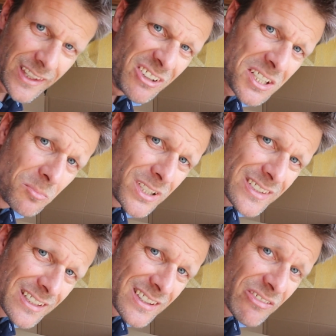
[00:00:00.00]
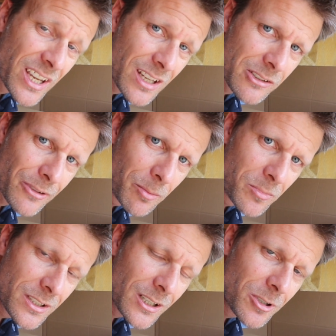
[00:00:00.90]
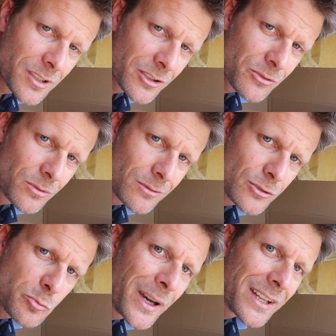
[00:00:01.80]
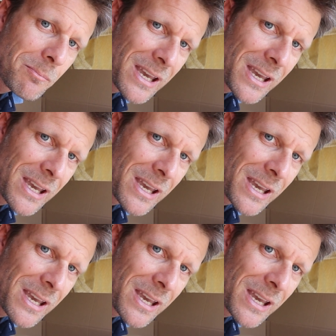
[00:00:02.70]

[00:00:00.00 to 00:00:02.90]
Die wird ein bisschen zweckentfremdet, aber dazu später